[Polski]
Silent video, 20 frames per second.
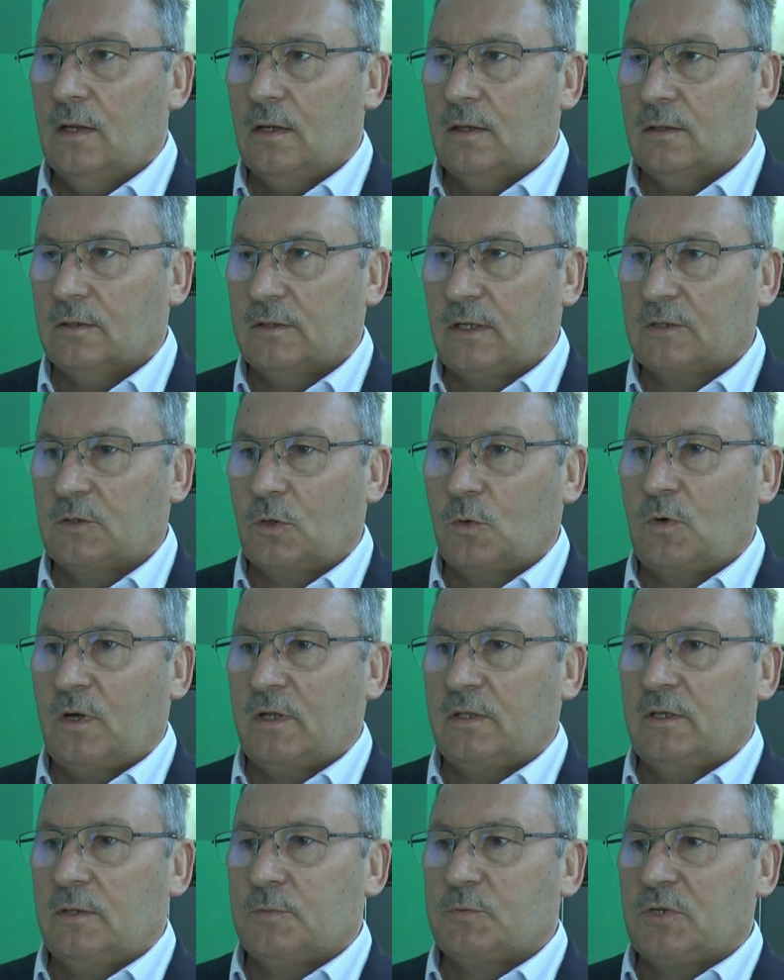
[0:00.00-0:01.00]
E, tak,
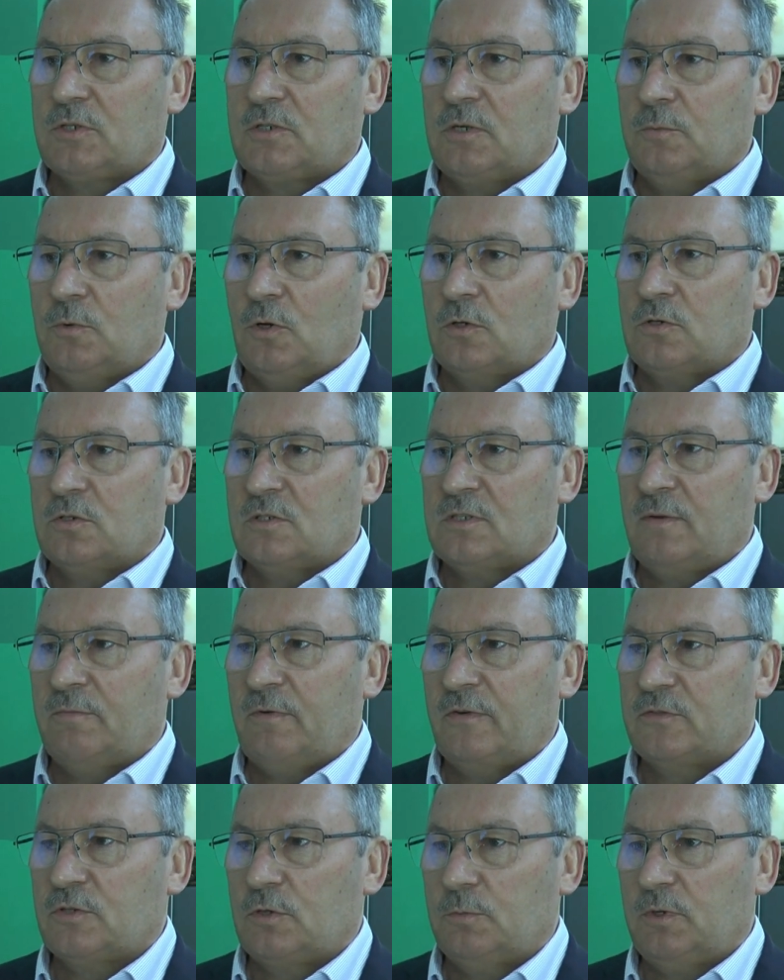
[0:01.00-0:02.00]
dokładnie. Przedsiębiorczość
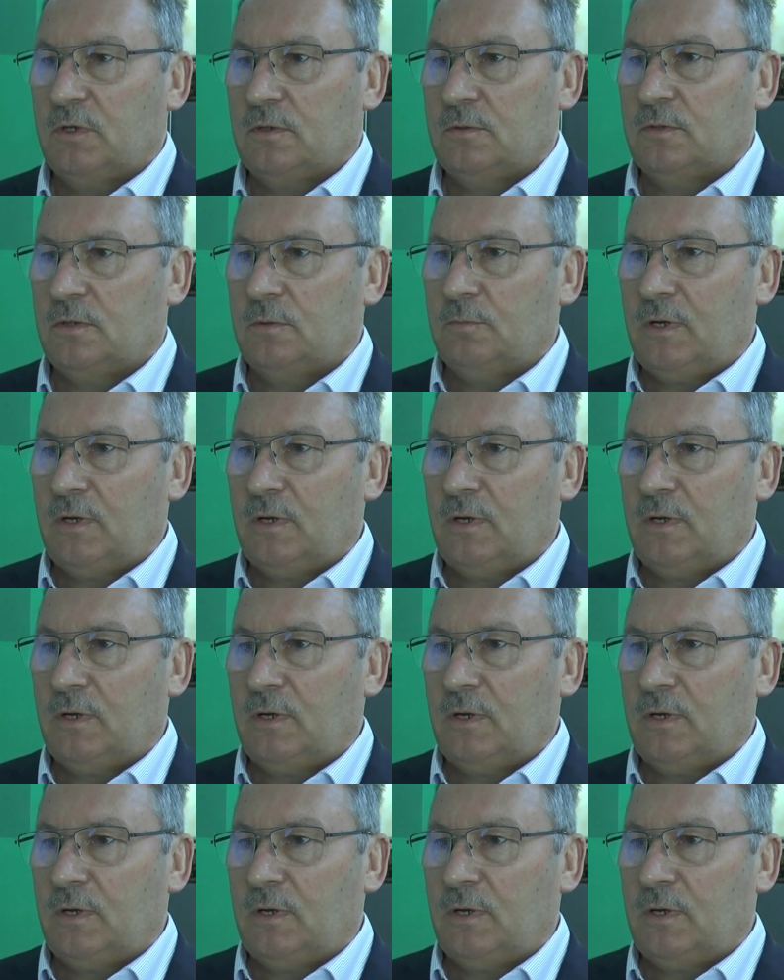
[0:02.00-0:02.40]
sama w sobie